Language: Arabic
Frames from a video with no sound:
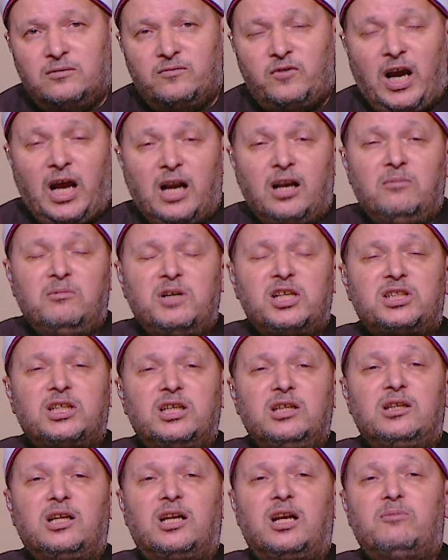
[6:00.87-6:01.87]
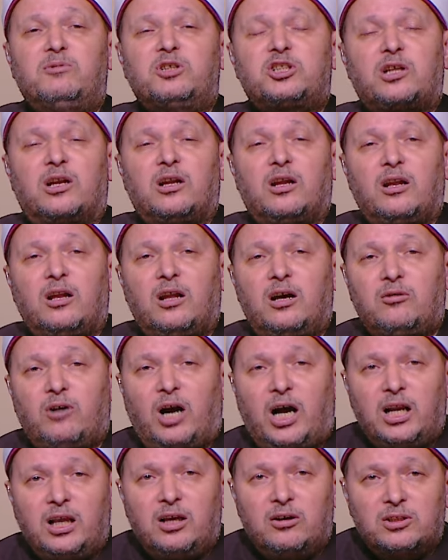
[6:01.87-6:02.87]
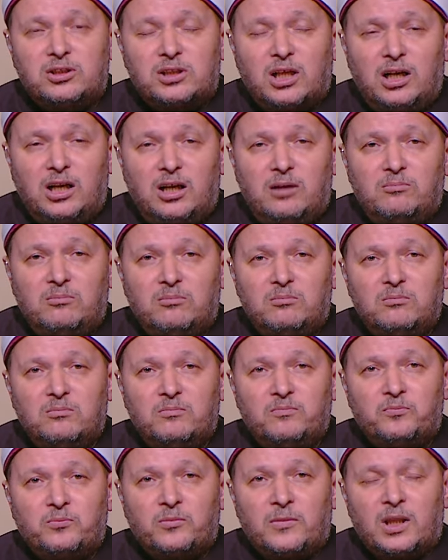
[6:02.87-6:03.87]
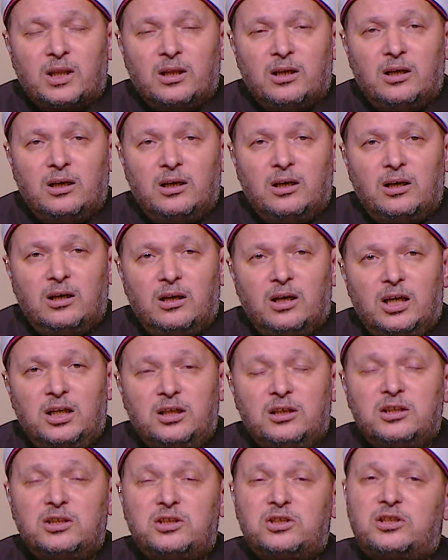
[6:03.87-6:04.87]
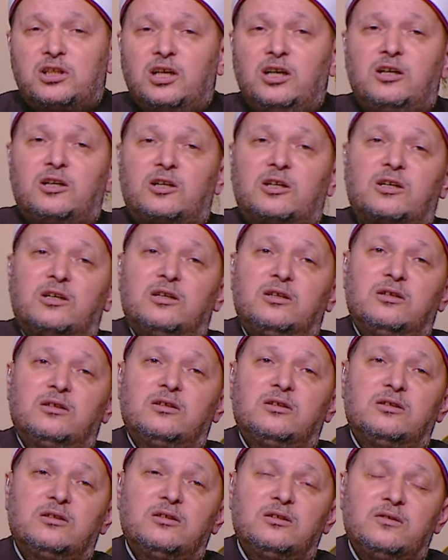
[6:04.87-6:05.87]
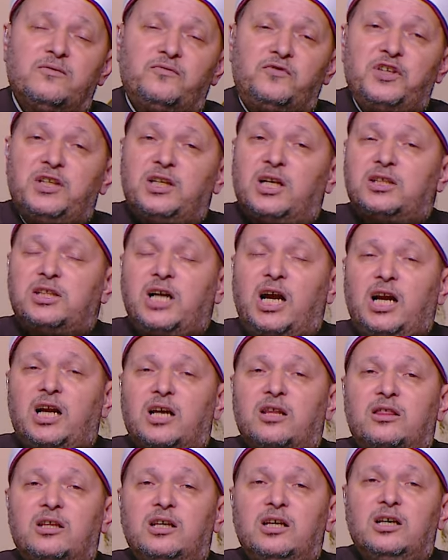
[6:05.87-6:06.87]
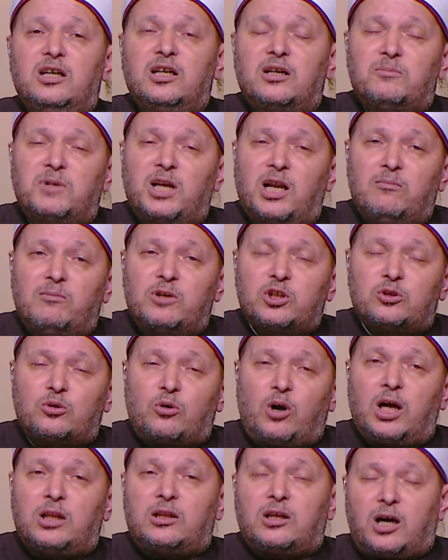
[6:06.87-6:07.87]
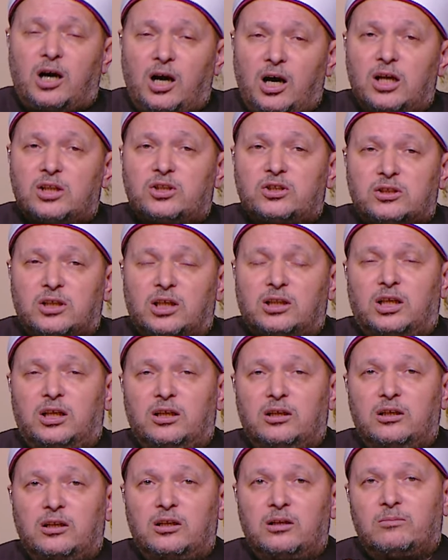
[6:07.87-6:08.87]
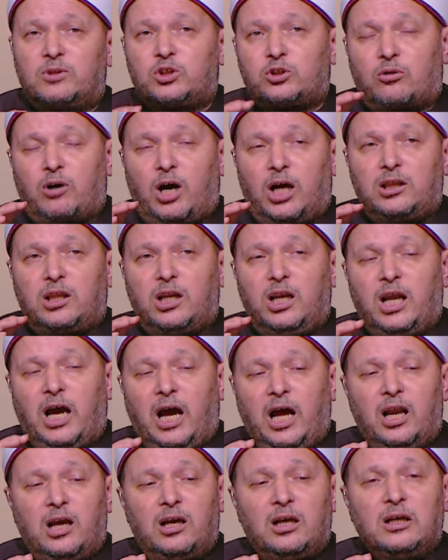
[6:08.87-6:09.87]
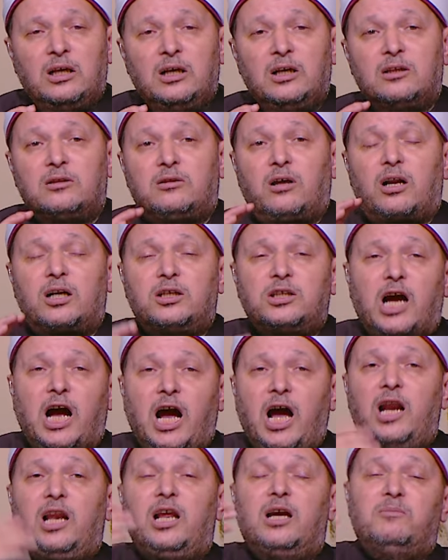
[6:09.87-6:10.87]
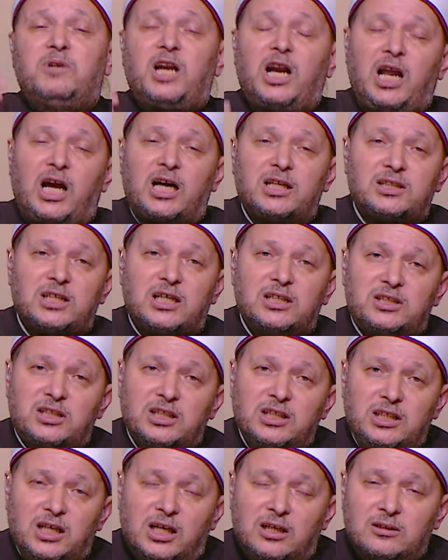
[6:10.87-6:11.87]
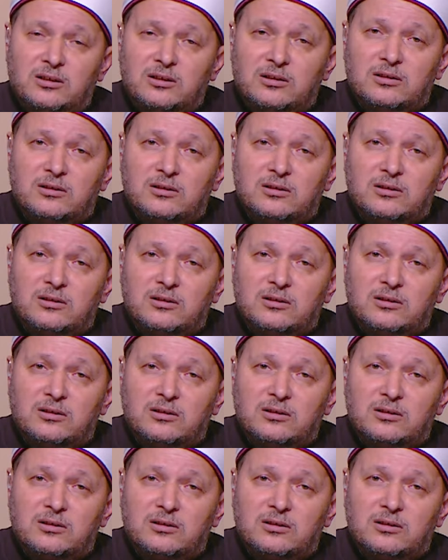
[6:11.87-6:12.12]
فعلمنا سيدنا النبي صلى الله عليه وسلم ان السر في نجاح كثير من المشروعات خاصه المشروعات اللي على درجه عاليه من الحساسيه